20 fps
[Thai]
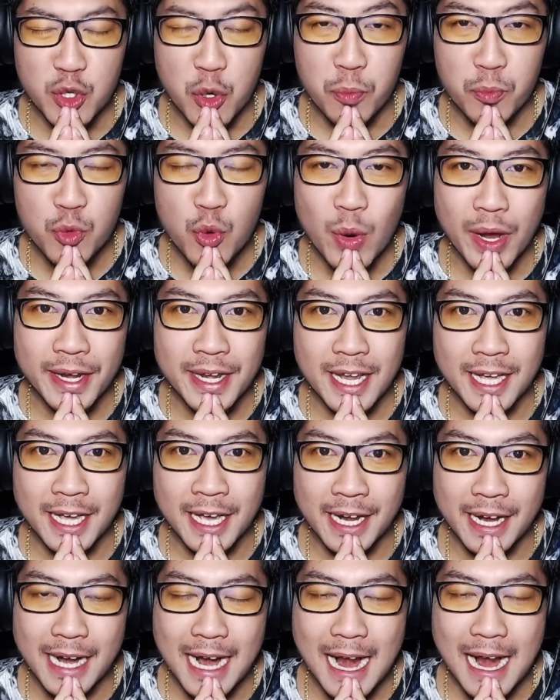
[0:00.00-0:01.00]
ชมด้วยนะค
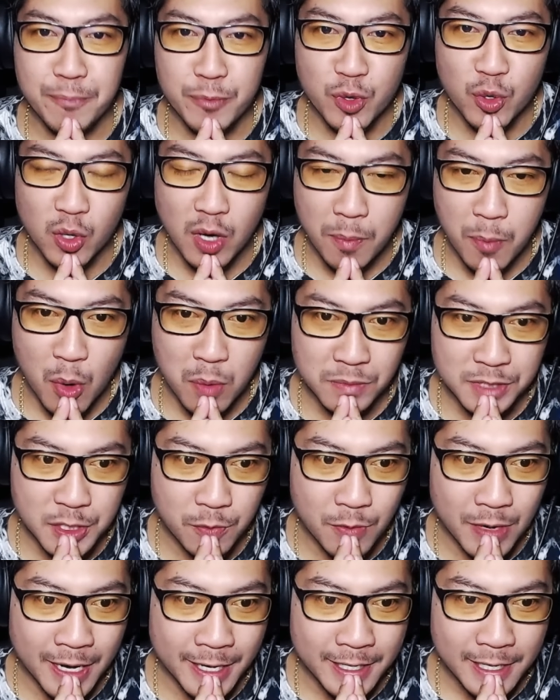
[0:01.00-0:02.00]
รับอยู่กับผมชิ
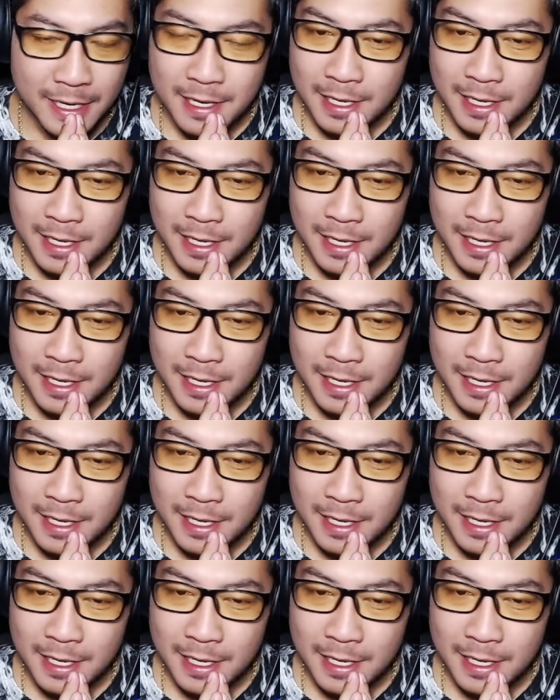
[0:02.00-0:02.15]
วัต